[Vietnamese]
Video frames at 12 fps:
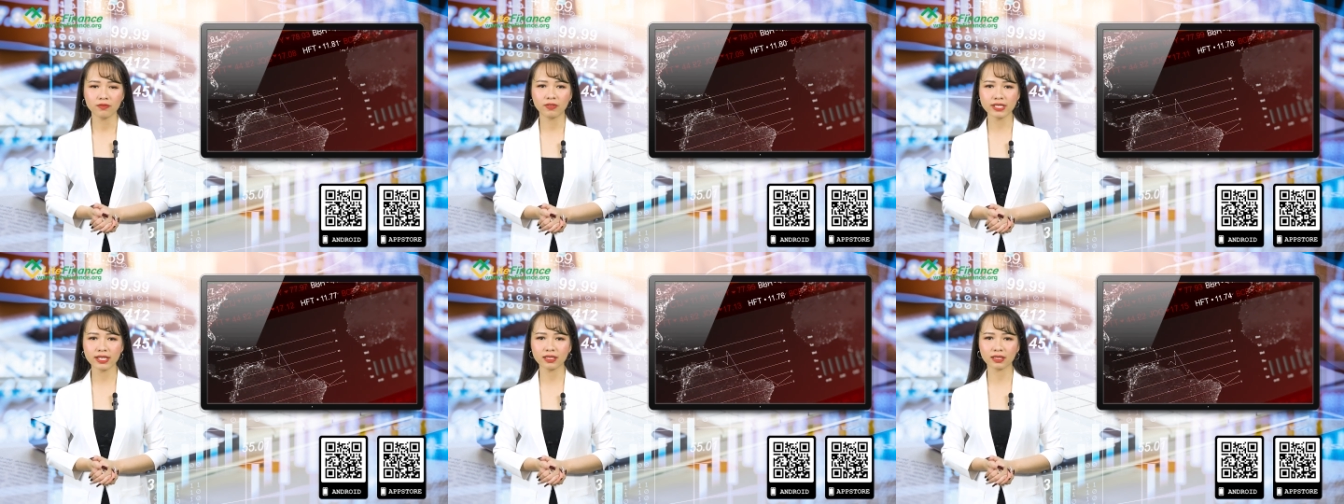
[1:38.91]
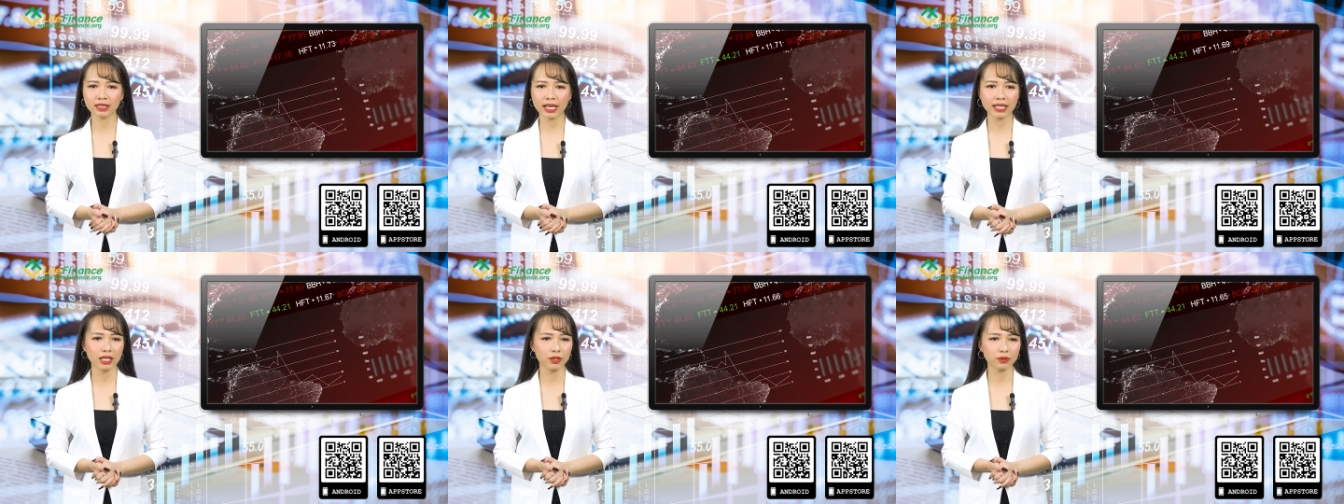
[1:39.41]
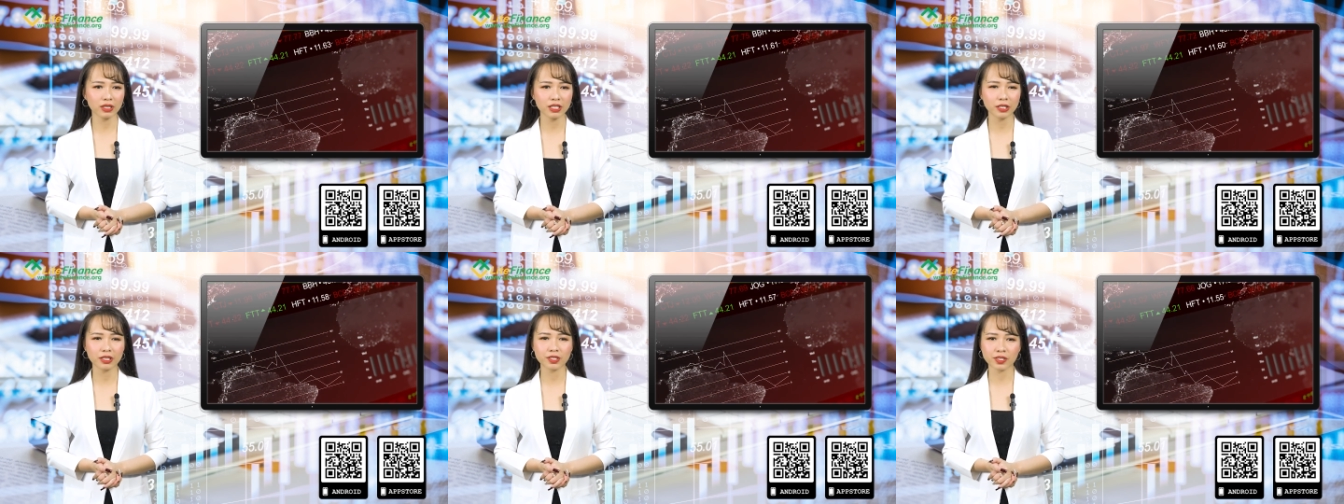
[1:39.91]
Với chiến lược này, nhà đầu
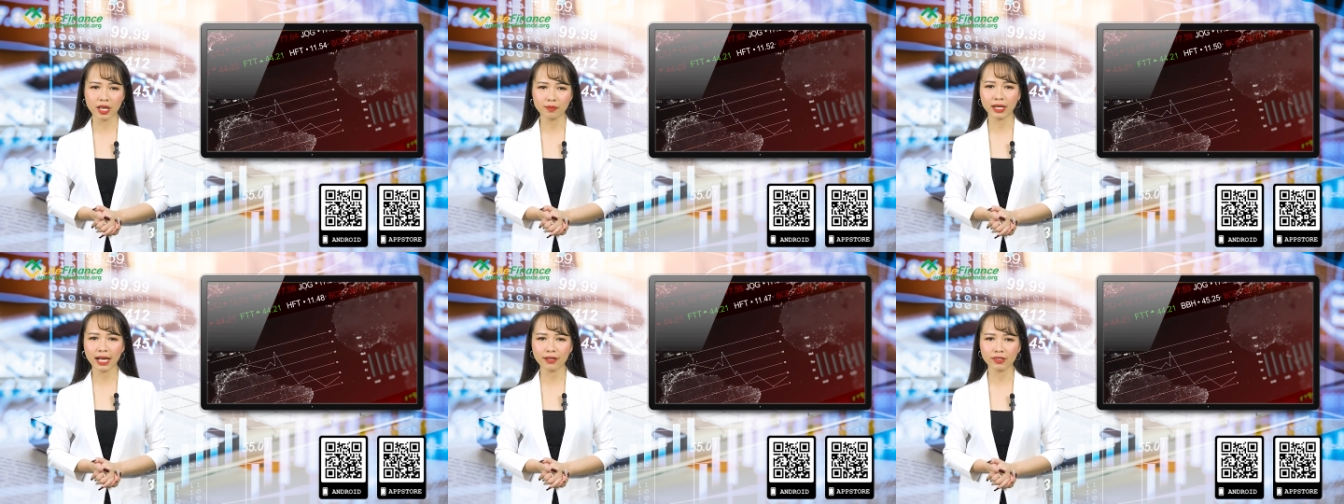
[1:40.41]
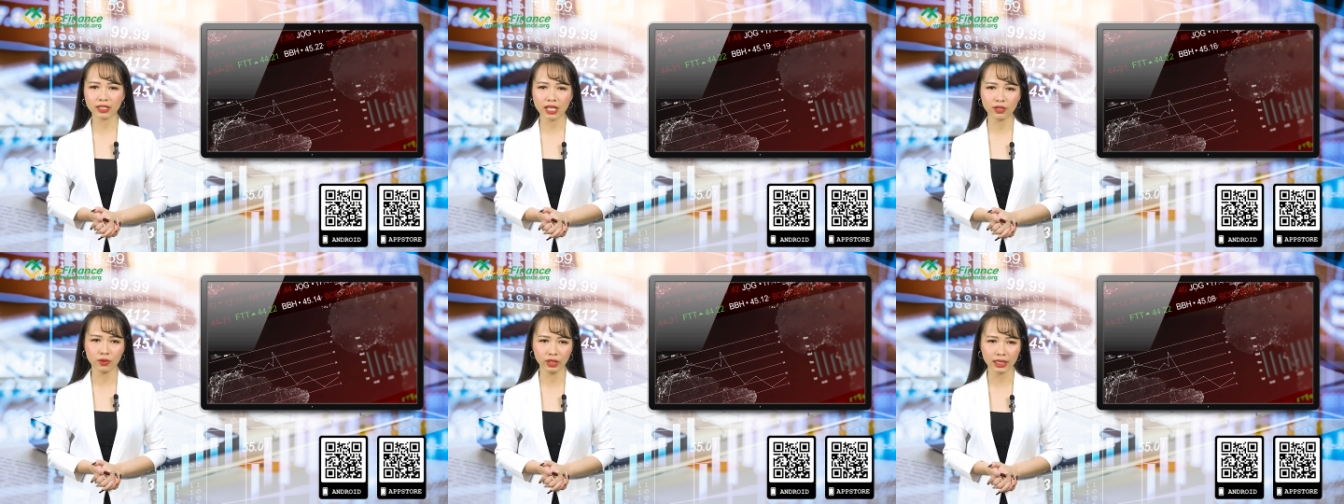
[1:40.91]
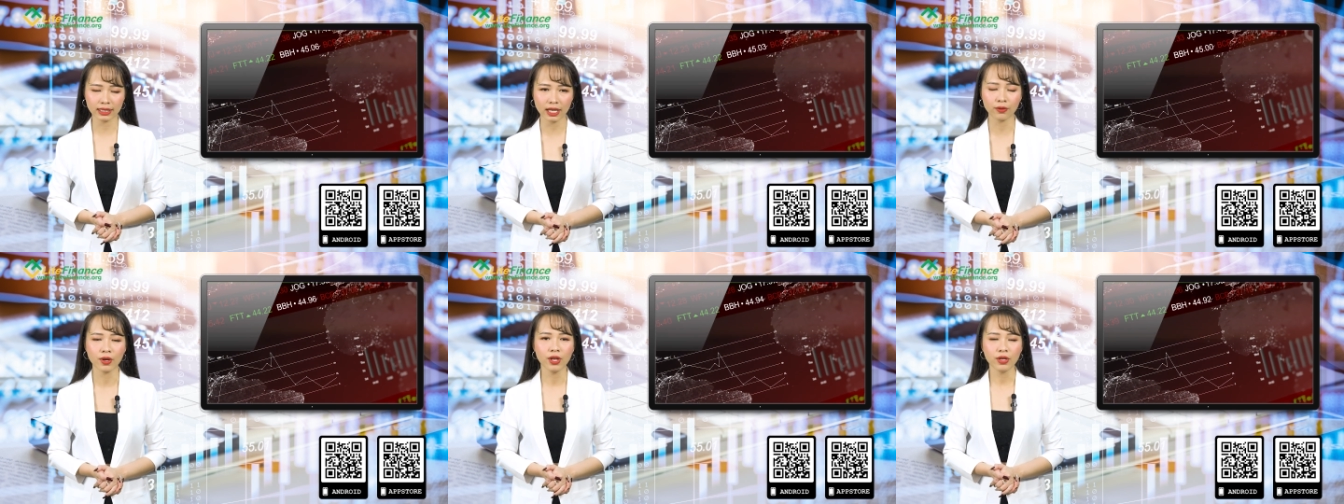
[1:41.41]
tư sẽ mở hai vị thế đối nghịch
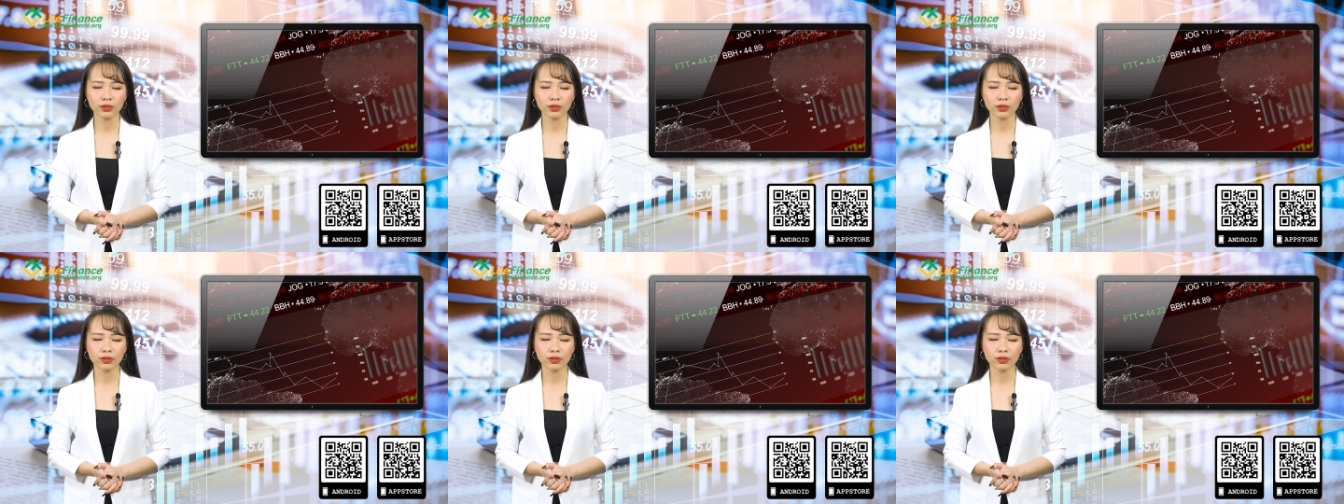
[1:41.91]
nhau.